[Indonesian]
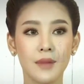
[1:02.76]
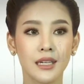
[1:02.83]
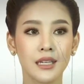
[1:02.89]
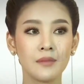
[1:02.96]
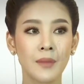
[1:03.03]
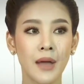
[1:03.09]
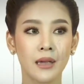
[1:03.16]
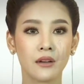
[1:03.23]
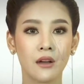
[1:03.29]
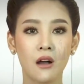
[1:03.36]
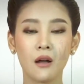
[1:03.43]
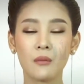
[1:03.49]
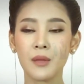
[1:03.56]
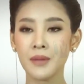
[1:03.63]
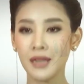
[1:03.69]
Kematian
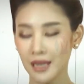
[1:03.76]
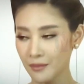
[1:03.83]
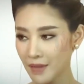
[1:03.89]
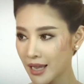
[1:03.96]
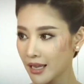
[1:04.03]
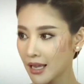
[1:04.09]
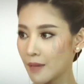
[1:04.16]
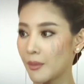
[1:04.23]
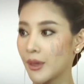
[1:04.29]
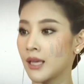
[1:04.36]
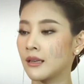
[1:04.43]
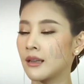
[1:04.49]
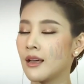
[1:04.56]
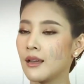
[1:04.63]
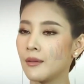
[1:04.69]
idolanya bukan
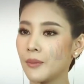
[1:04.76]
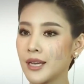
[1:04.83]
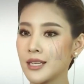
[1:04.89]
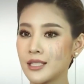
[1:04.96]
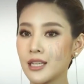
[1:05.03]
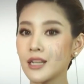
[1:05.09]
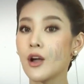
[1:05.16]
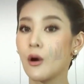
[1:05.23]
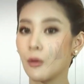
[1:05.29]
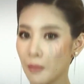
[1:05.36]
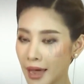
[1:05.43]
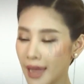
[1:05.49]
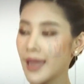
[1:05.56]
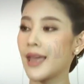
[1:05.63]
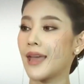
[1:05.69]
akibat kecelakaan
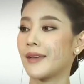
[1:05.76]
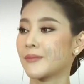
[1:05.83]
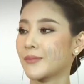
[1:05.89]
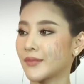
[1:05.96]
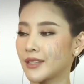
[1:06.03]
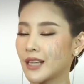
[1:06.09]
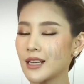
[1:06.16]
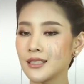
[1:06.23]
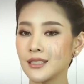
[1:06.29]
melainkan ada unsur